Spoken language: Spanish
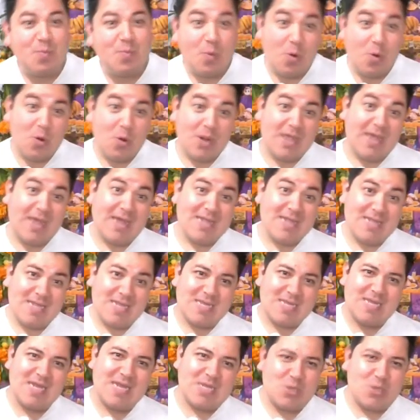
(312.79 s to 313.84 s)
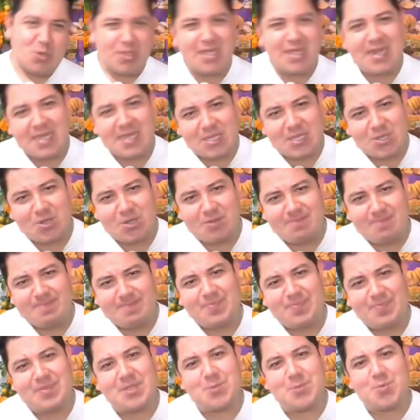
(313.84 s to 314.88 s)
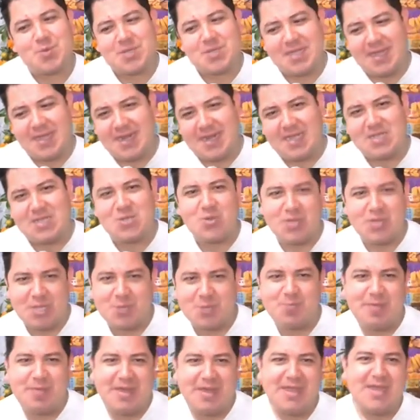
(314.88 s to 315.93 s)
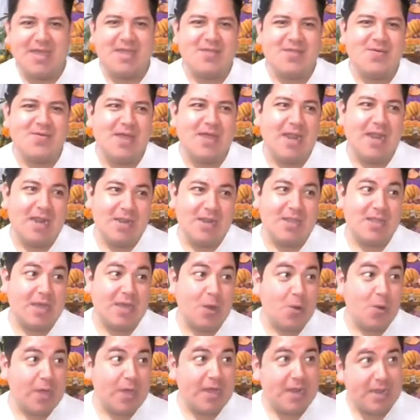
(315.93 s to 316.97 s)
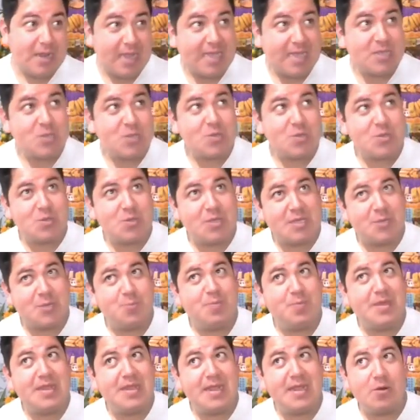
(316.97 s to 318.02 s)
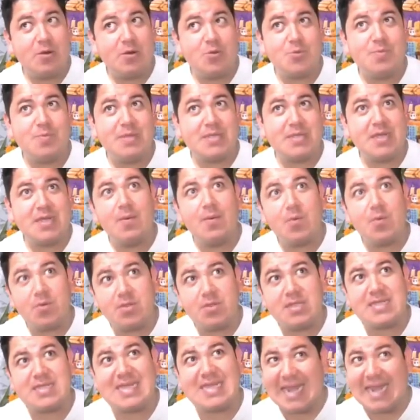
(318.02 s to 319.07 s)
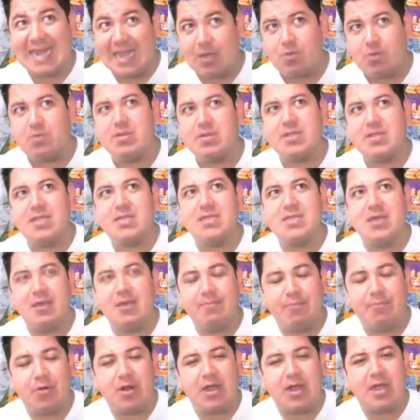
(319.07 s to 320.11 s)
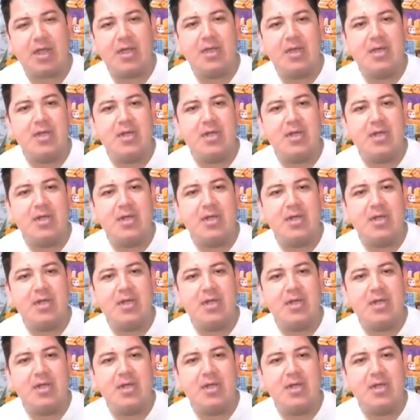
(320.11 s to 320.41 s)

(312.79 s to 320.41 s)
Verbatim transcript: Porque antes era Sony Ericsson, después ya era Sony Xperia, ¿no? Y eran, creo que esos Xperia eran los más cabrones, creo, en esa época